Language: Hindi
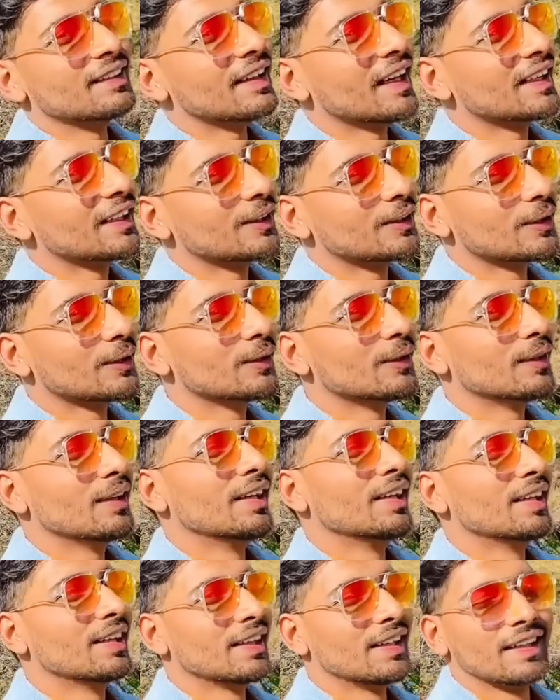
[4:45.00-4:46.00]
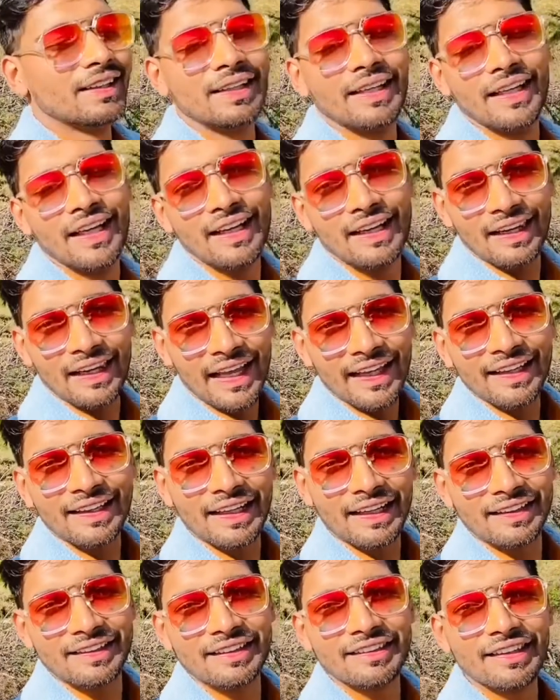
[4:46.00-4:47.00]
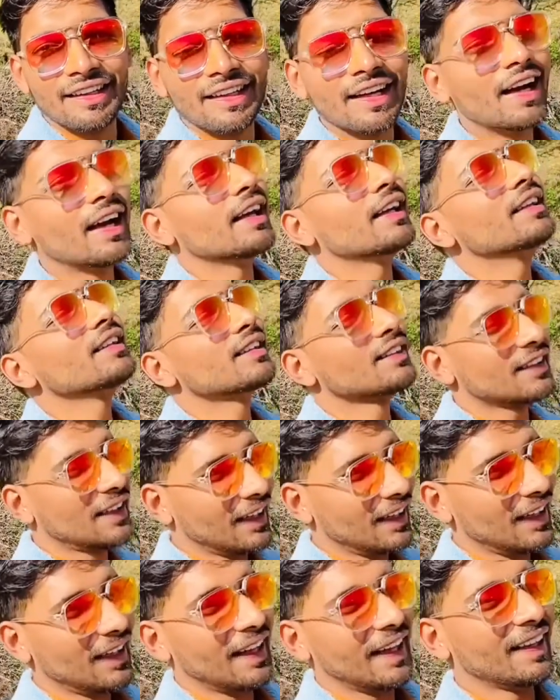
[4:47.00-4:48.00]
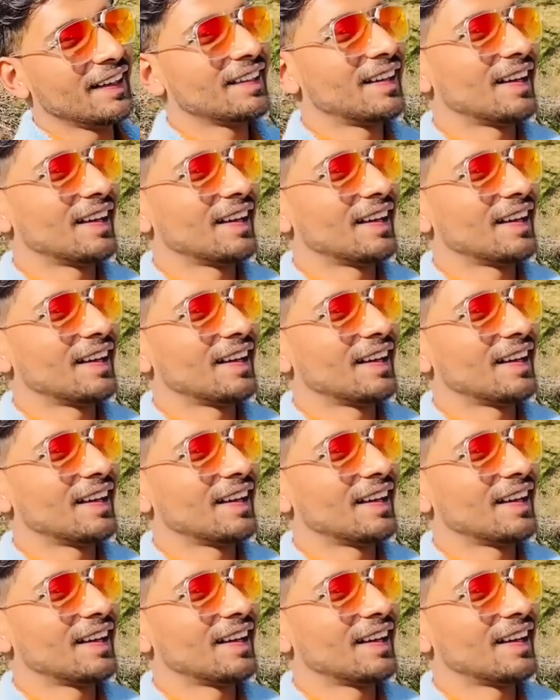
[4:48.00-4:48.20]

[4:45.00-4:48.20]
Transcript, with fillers: आई तो एक लाइक कर दीजिएगा इसके लिए लाइक कर